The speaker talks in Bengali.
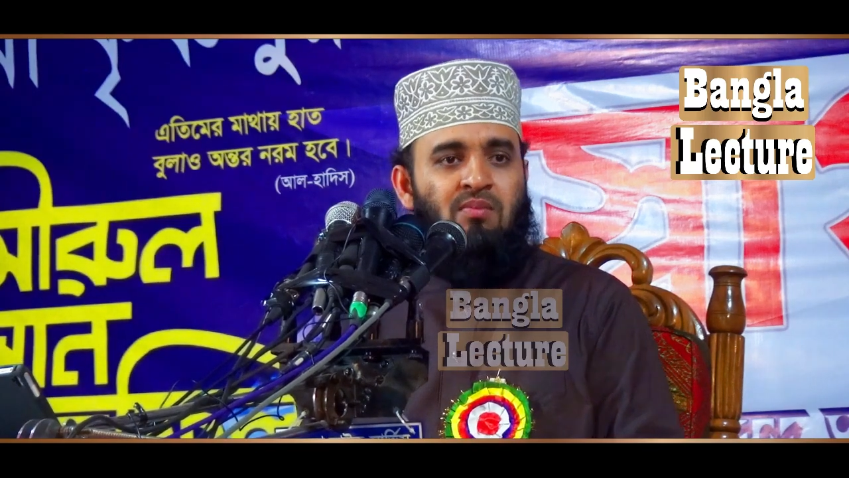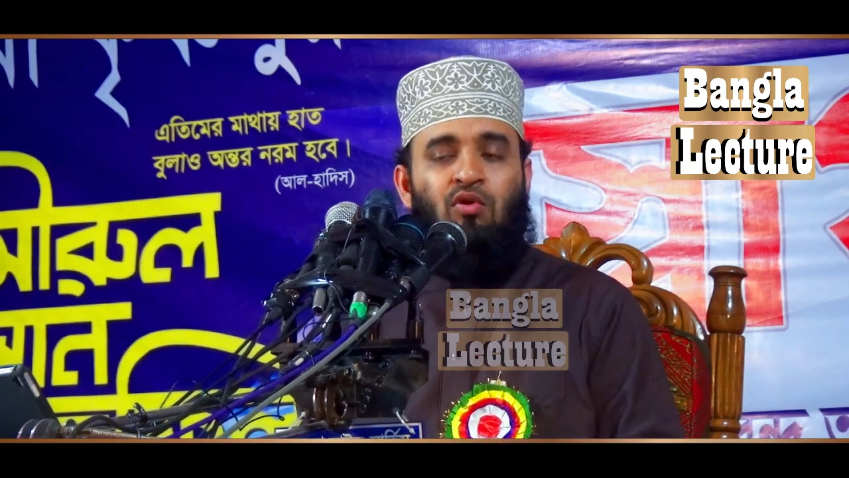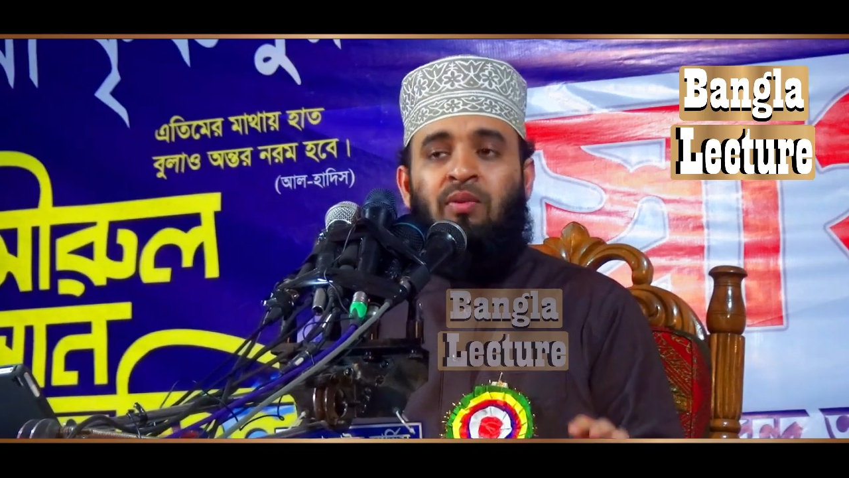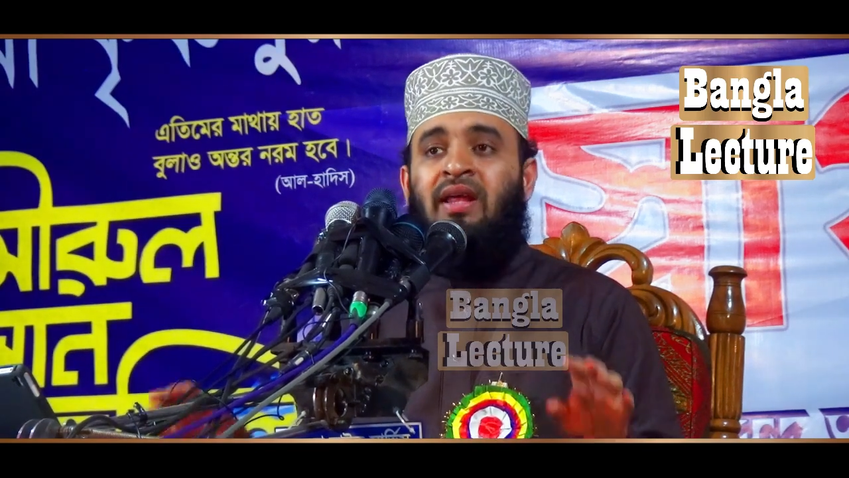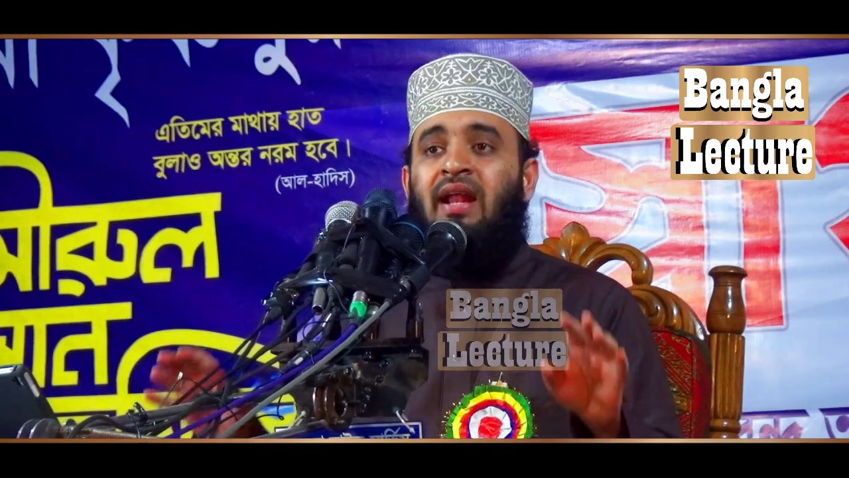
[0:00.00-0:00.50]

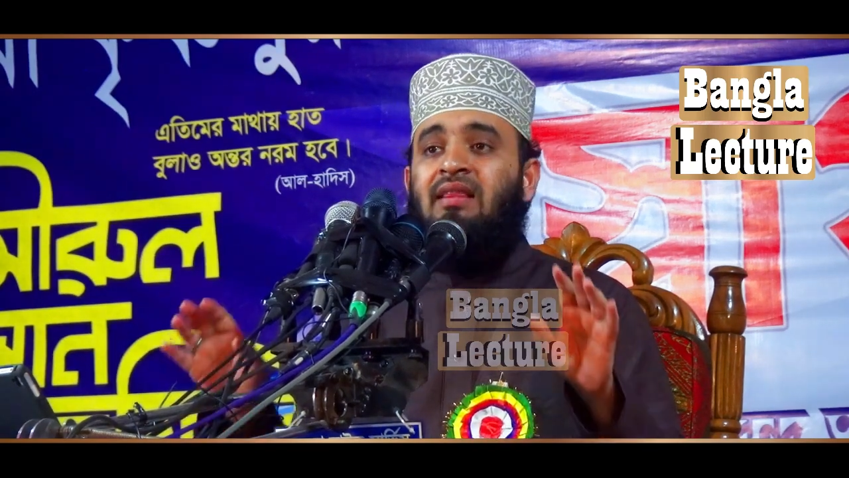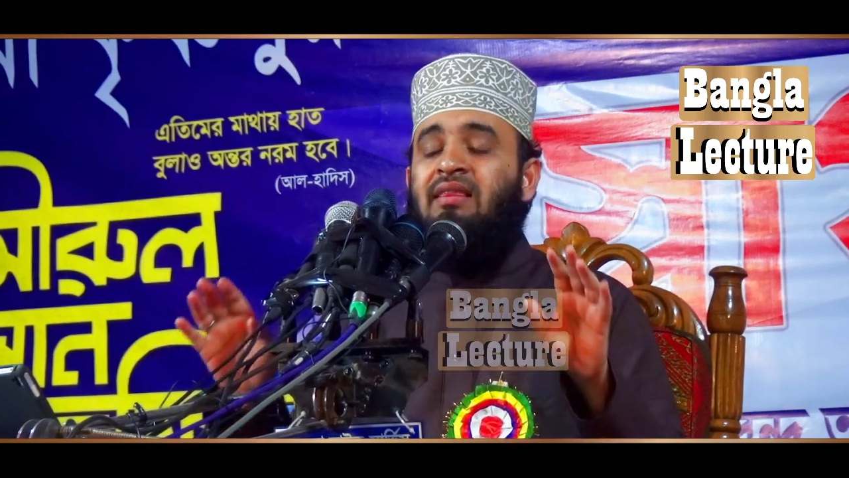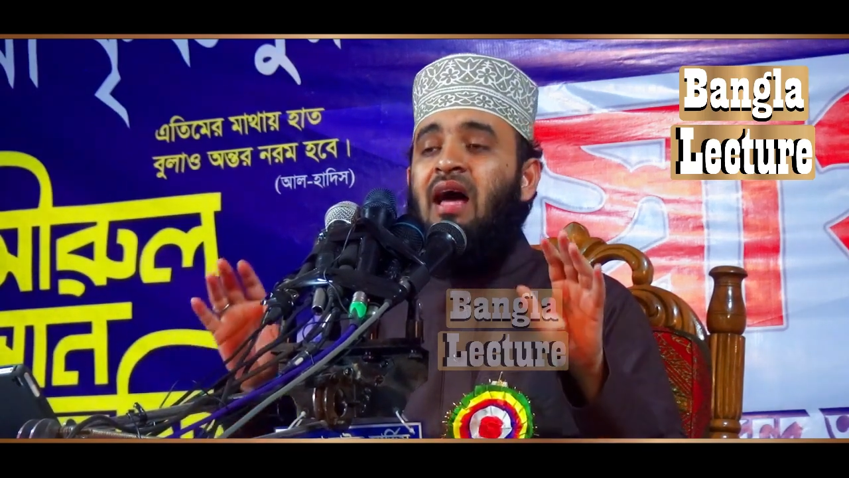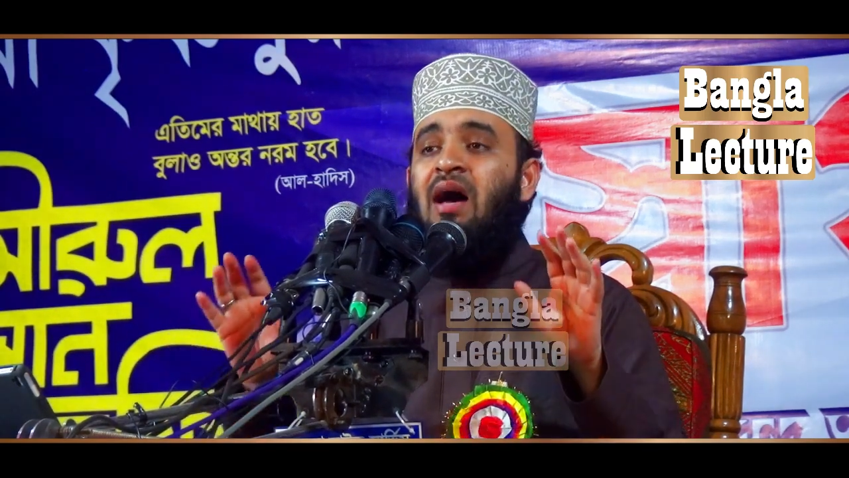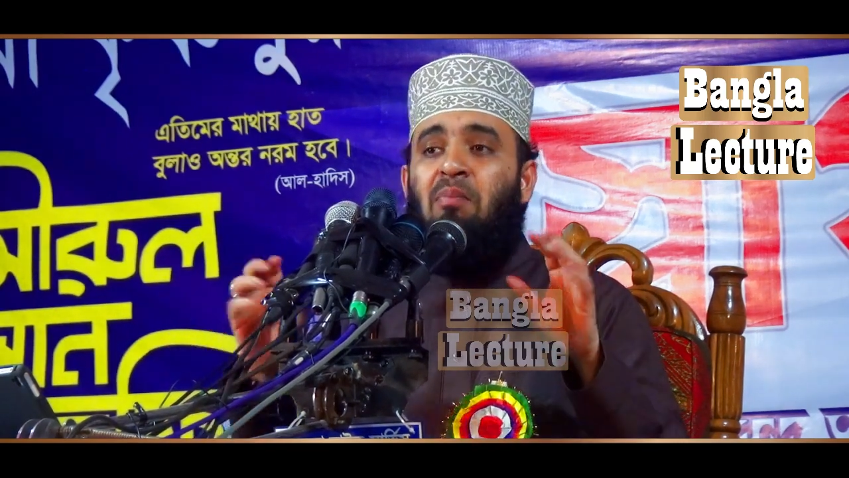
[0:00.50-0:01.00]
মুমিনের
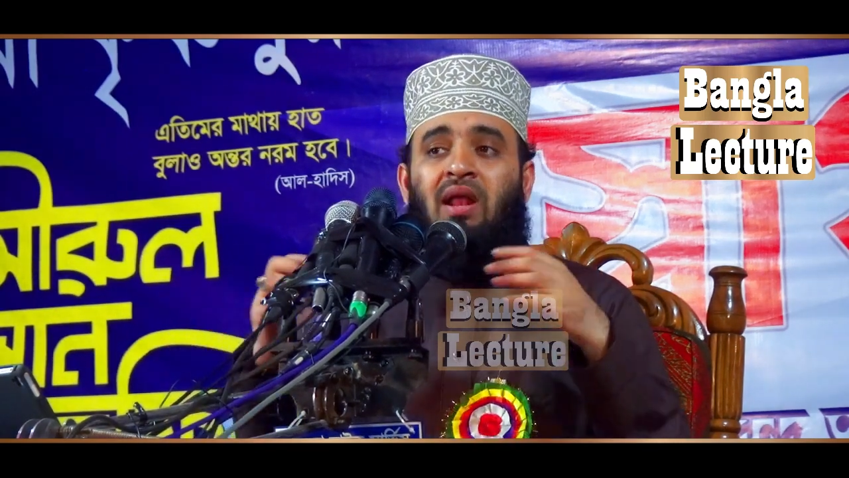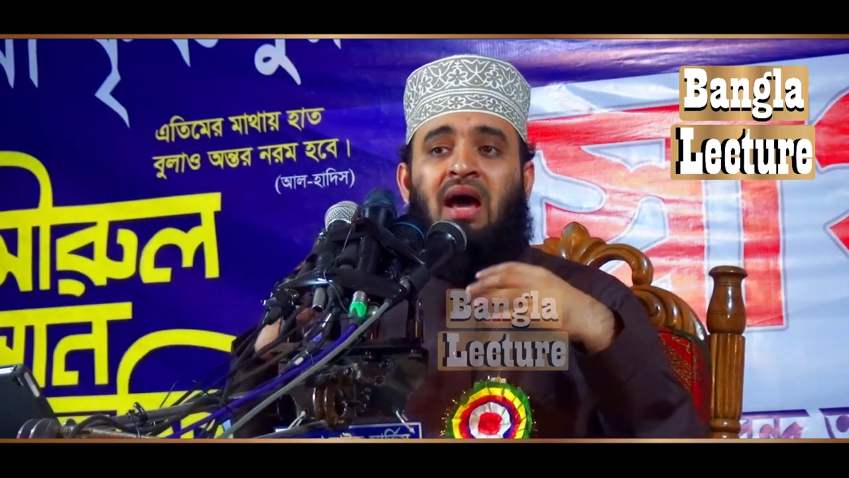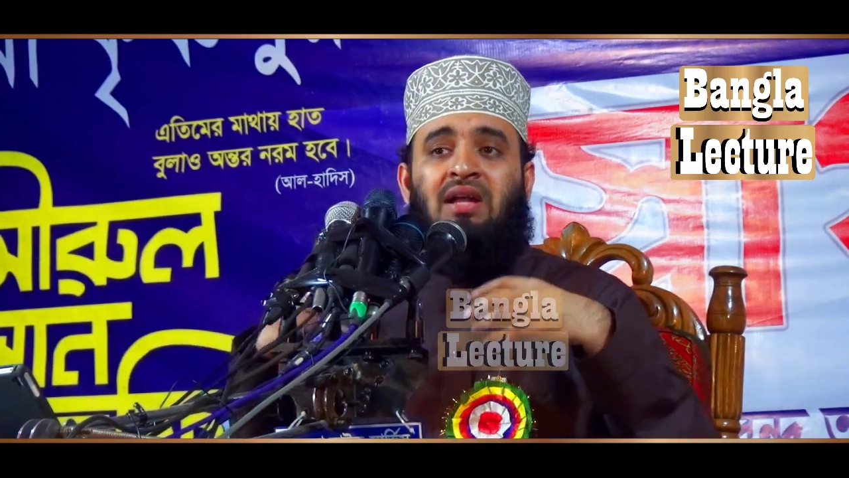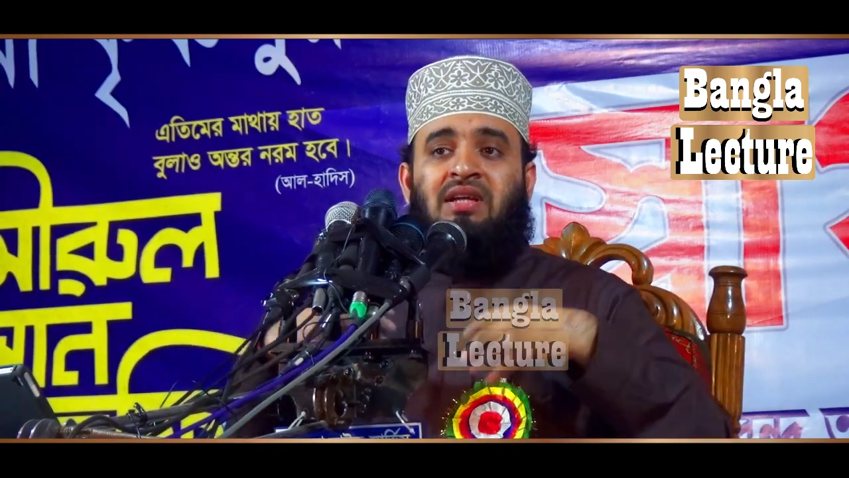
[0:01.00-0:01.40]
আত্মা বলার